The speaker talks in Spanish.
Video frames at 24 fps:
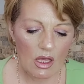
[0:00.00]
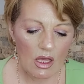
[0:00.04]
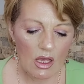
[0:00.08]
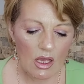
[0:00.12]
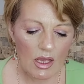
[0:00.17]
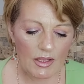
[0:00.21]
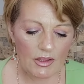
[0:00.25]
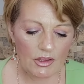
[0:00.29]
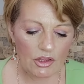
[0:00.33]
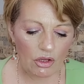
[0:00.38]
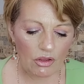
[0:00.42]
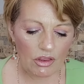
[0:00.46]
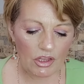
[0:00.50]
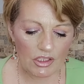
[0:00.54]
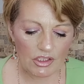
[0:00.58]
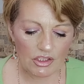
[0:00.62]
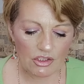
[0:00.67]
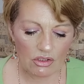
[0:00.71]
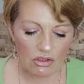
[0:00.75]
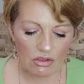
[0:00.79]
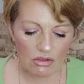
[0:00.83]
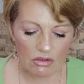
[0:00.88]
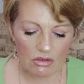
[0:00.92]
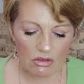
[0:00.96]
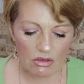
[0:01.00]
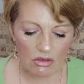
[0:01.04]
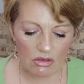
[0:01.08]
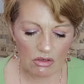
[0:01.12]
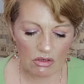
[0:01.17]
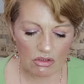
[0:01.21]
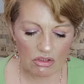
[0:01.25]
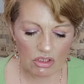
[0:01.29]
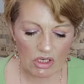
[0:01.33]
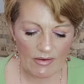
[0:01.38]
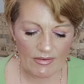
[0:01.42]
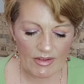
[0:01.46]
Entonces,
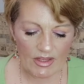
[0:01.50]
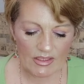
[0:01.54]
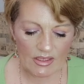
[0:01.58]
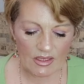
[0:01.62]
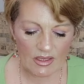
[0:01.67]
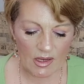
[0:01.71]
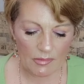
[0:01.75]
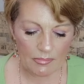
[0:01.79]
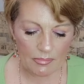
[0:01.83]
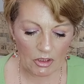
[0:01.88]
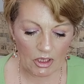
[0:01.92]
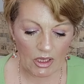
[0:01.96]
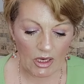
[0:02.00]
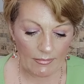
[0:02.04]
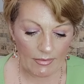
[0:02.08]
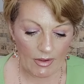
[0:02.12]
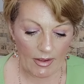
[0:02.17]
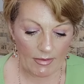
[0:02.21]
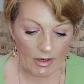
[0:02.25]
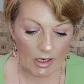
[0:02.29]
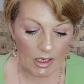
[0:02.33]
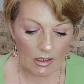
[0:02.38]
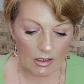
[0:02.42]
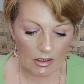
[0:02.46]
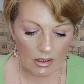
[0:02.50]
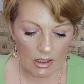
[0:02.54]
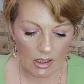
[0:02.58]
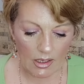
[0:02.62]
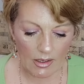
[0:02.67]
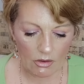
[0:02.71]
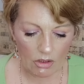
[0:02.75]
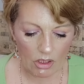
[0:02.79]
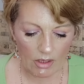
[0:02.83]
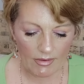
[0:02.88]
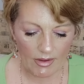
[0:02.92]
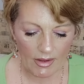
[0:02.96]
os la voy a enseñar porque la voy a abrir,
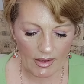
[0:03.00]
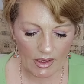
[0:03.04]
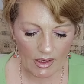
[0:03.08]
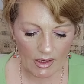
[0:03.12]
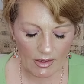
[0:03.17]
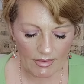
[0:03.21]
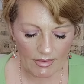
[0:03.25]
claro, la voy a dejar